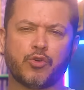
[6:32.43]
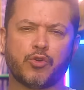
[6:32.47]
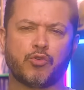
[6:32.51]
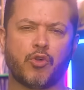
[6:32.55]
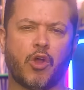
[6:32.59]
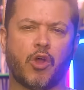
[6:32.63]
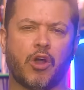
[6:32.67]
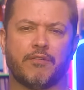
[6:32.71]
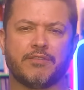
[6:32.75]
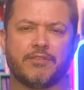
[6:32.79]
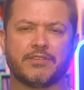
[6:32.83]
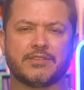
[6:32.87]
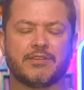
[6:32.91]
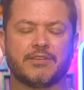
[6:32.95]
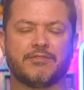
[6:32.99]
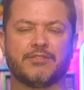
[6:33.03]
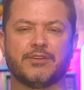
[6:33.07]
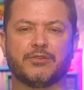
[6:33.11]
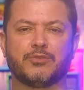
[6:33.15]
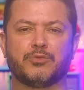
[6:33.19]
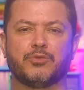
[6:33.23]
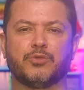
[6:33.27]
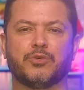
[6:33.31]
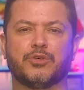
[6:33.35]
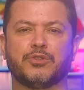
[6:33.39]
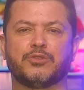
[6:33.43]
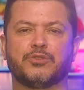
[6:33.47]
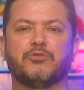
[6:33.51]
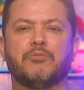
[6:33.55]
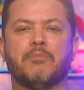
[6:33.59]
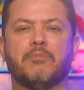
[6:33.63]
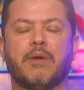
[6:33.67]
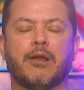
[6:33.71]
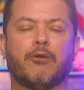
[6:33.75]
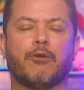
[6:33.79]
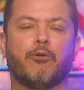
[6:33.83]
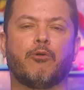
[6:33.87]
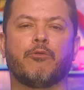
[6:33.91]
novas aventuras do
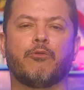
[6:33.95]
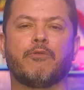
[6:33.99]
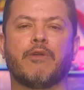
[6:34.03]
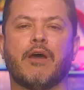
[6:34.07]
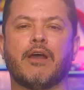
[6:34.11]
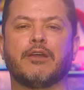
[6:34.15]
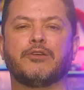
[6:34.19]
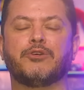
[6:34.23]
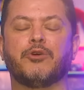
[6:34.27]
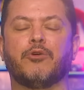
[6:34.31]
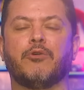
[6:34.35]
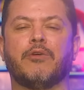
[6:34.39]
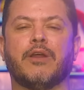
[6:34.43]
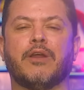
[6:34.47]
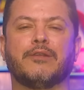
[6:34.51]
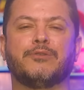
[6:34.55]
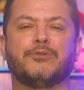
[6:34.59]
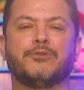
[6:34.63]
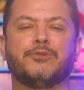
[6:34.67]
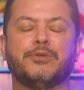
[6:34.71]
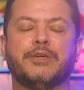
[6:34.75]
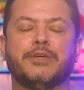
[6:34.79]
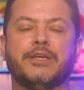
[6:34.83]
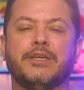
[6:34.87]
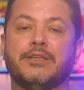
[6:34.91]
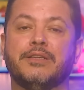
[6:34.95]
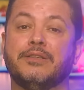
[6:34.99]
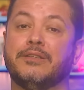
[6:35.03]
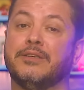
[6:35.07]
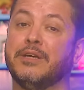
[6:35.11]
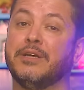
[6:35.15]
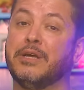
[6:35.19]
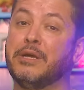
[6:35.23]
Michael Knight ao lado do Kit,